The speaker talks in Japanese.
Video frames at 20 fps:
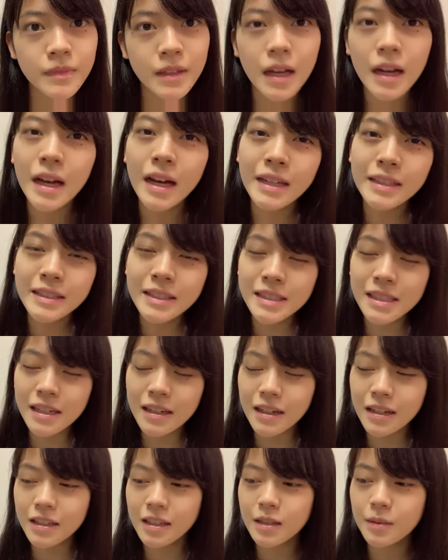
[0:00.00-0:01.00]
あ煮
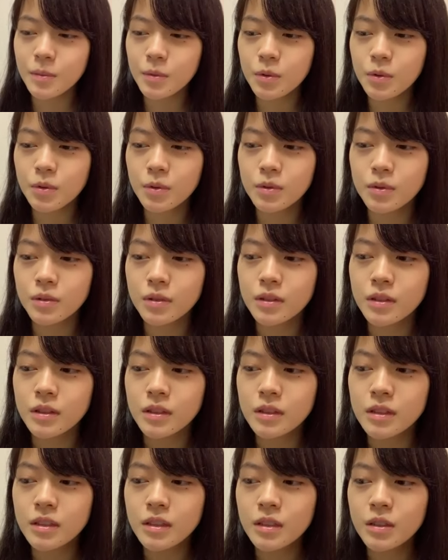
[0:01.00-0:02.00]
魚も
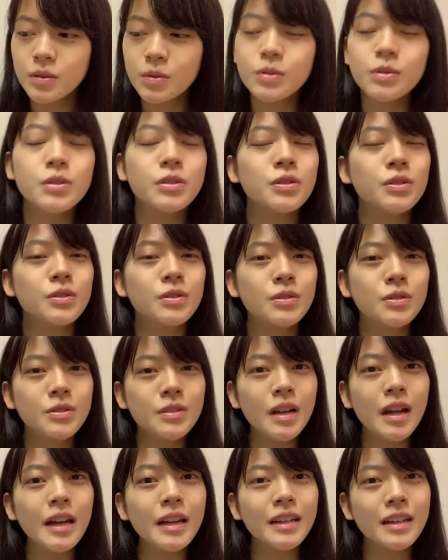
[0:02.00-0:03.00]
普通ぐ
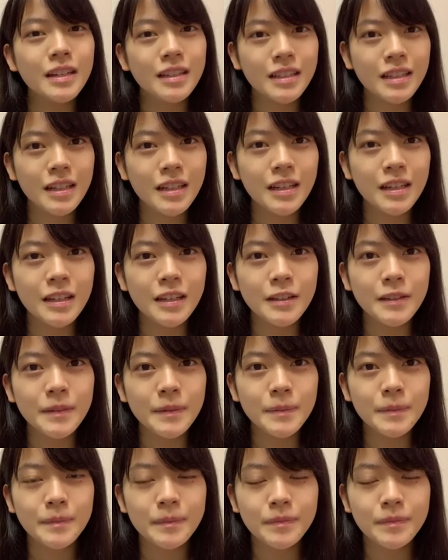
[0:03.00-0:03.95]
らいかな